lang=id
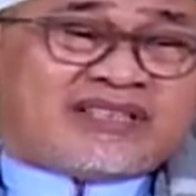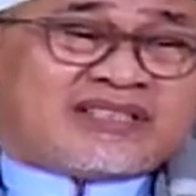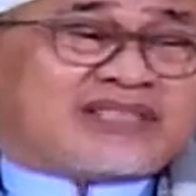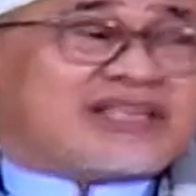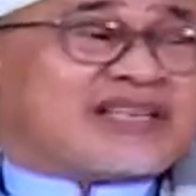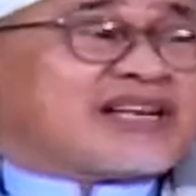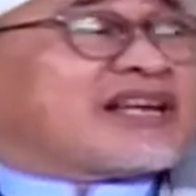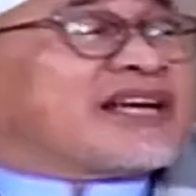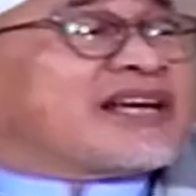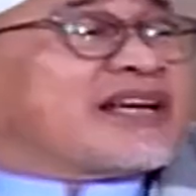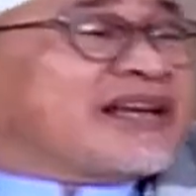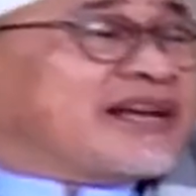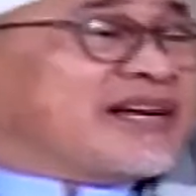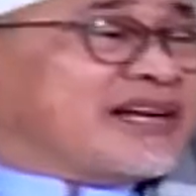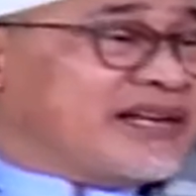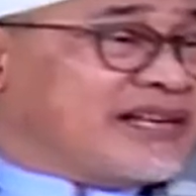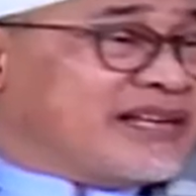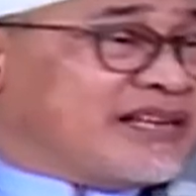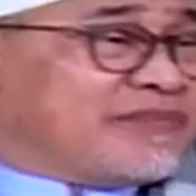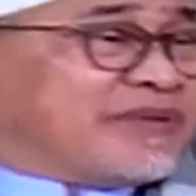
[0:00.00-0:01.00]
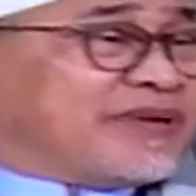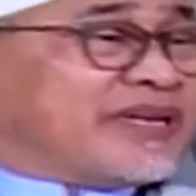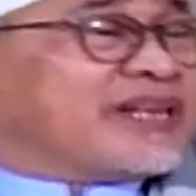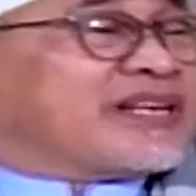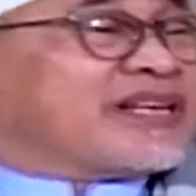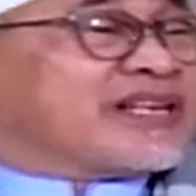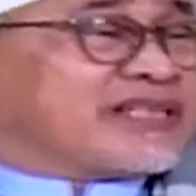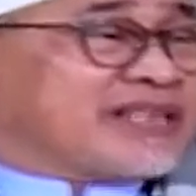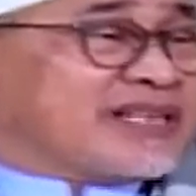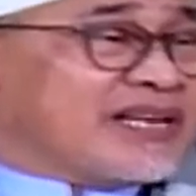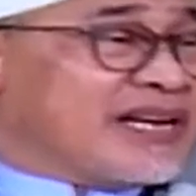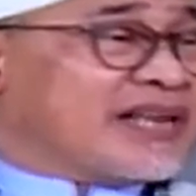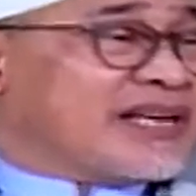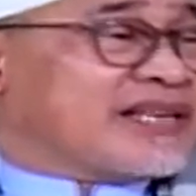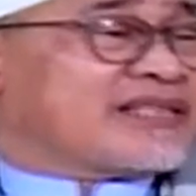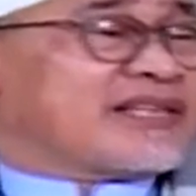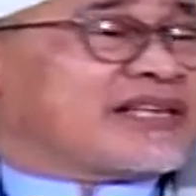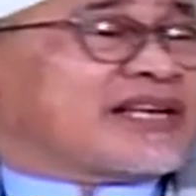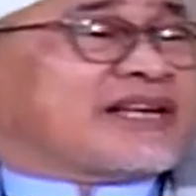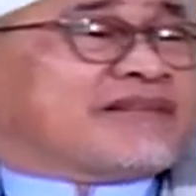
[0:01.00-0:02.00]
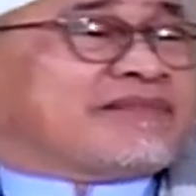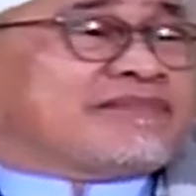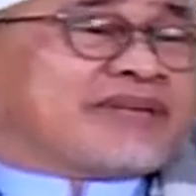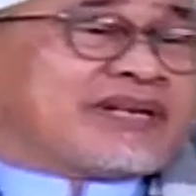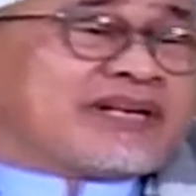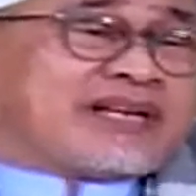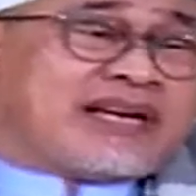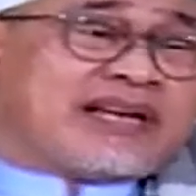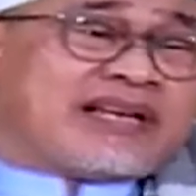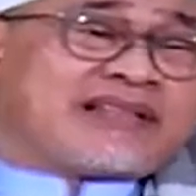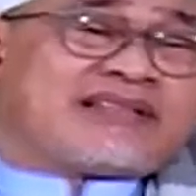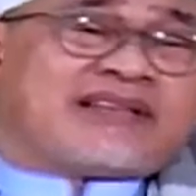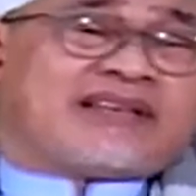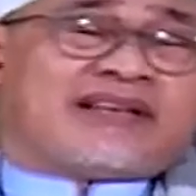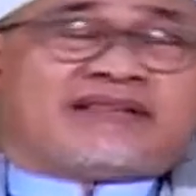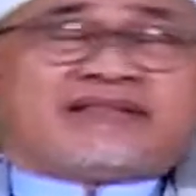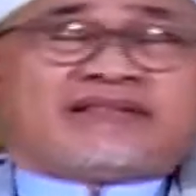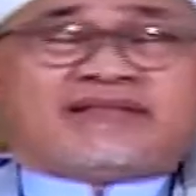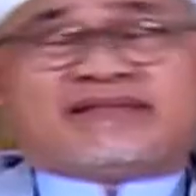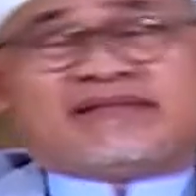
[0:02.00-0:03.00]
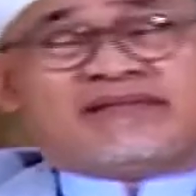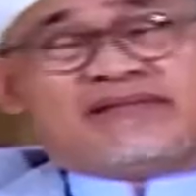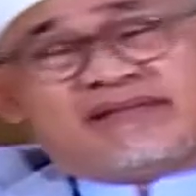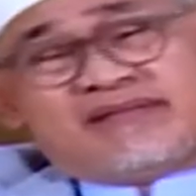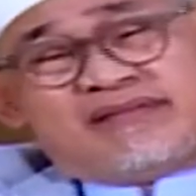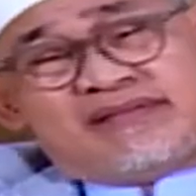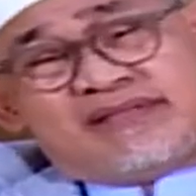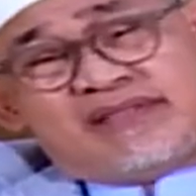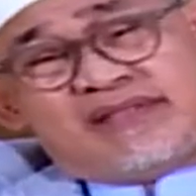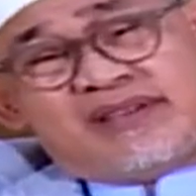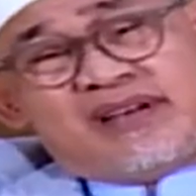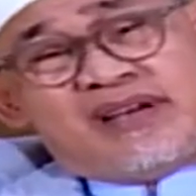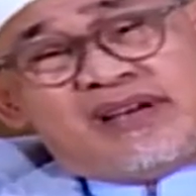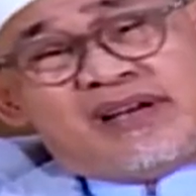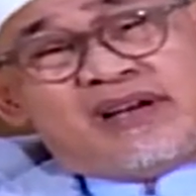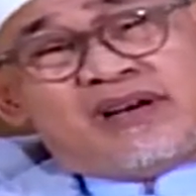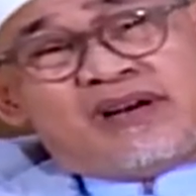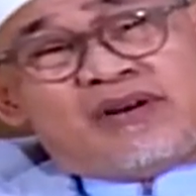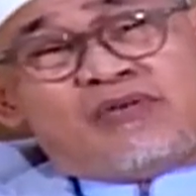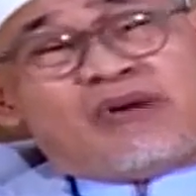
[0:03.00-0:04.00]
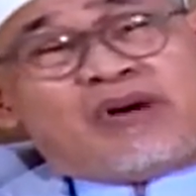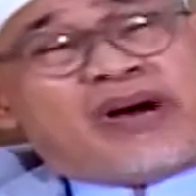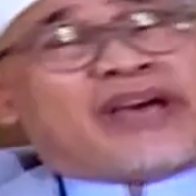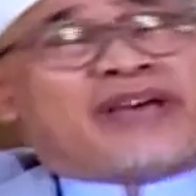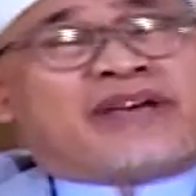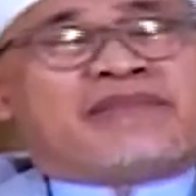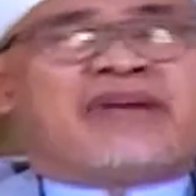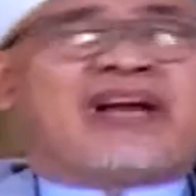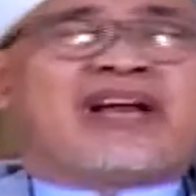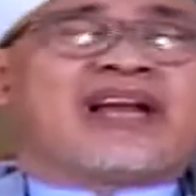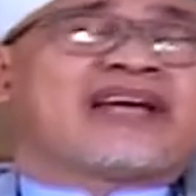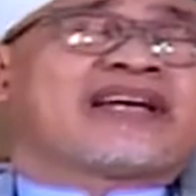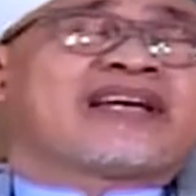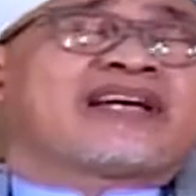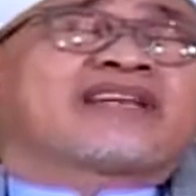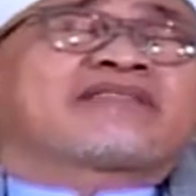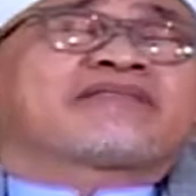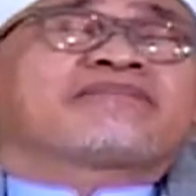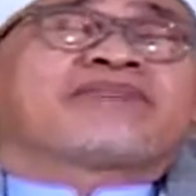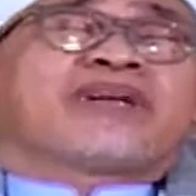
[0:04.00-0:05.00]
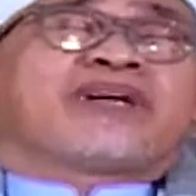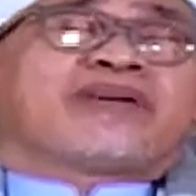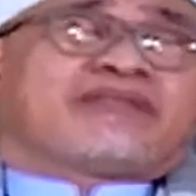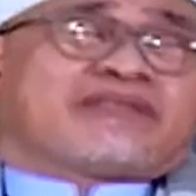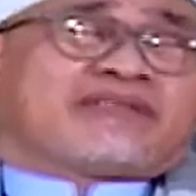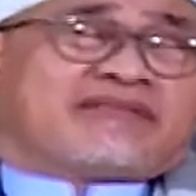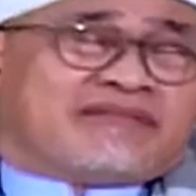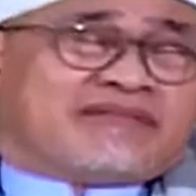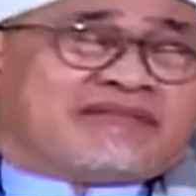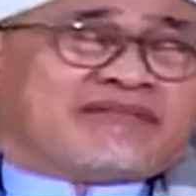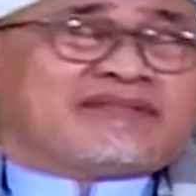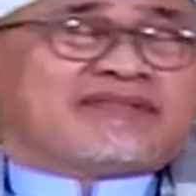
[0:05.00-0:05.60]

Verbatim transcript: Seraya Nabi Idris alaihissalam berkata, Wahai malaikat maut,